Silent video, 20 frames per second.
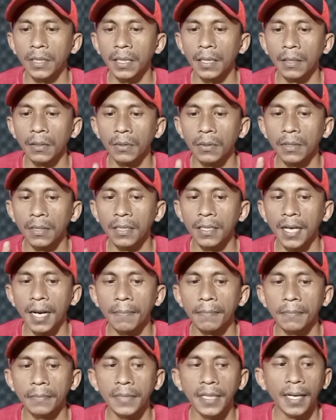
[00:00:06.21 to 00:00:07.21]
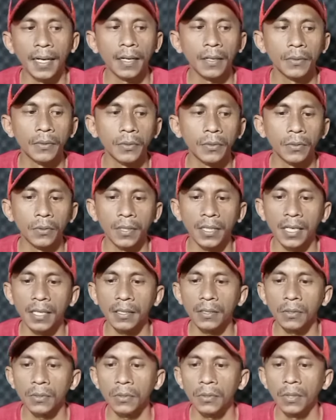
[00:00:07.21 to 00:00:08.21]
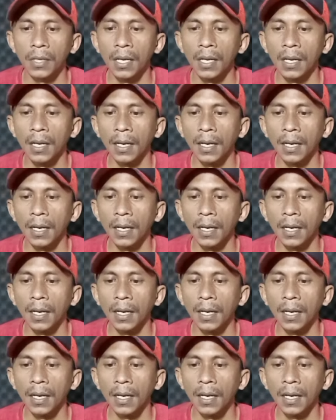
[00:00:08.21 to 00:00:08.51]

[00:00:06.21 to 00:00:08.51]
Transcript: kg ya untuk Getsu